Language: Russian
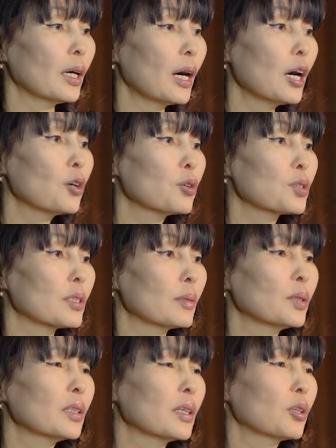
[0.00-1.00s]
хаос и
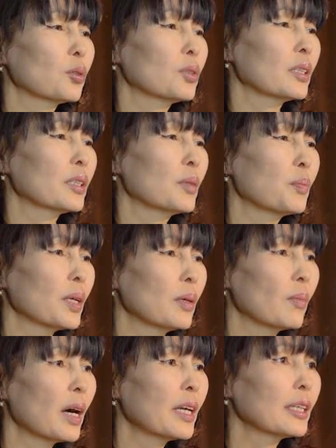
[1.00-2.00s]
было какое-то
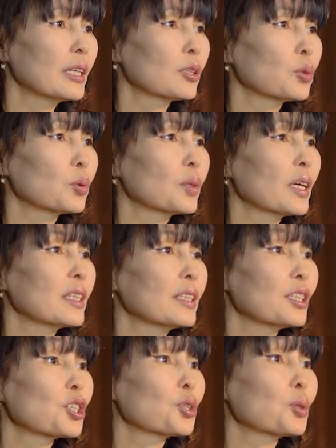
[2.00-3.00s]
непонимание, куда
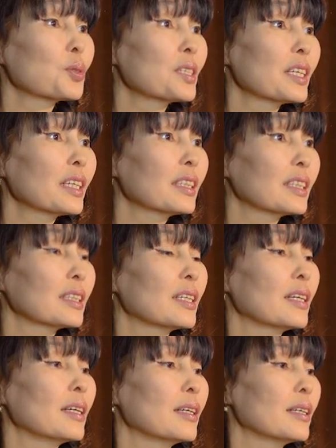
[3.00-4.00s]
идти, что делать.
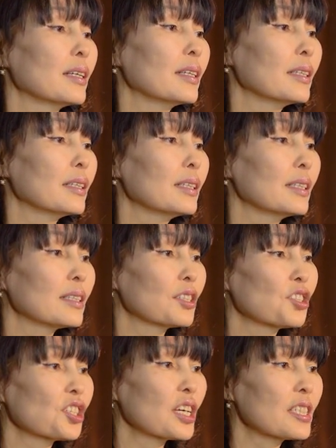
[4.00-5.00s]
И
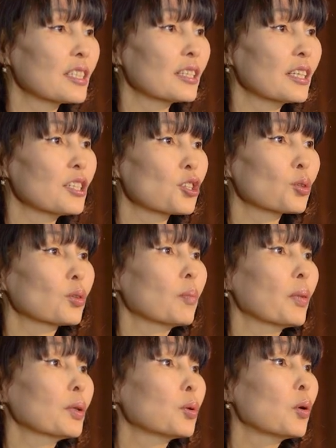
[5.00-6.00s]
сейчас есть что-то
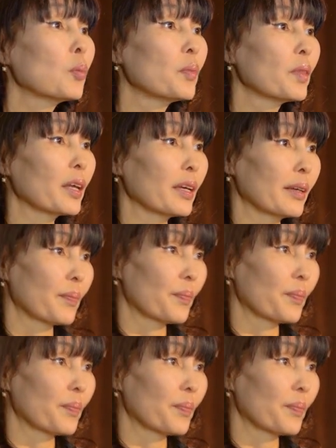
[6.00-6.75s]
подобное